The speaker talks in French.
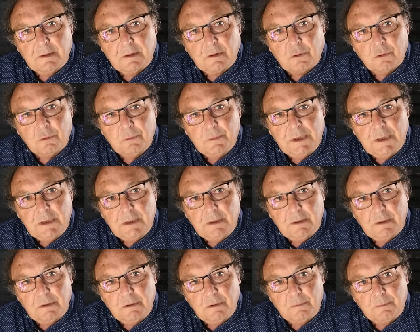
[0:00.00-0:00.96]
combi,
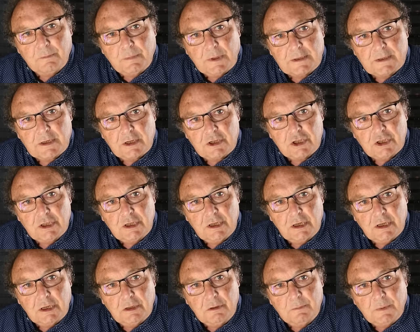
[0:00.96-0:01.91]
passager
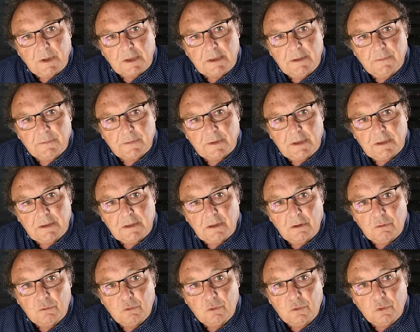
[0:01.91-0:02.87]
et une partie fret
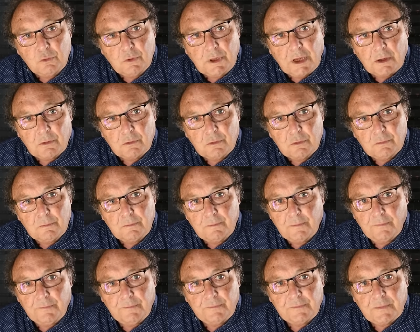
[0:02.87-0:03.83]
ou tout cargo.
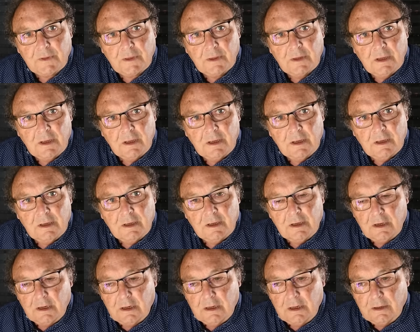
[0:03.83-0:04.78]

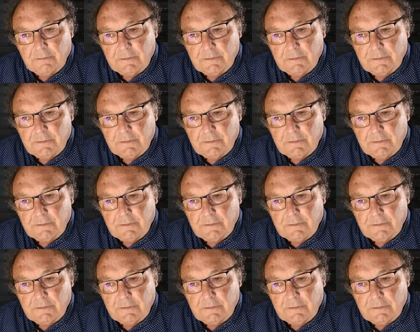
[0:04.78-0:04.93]
La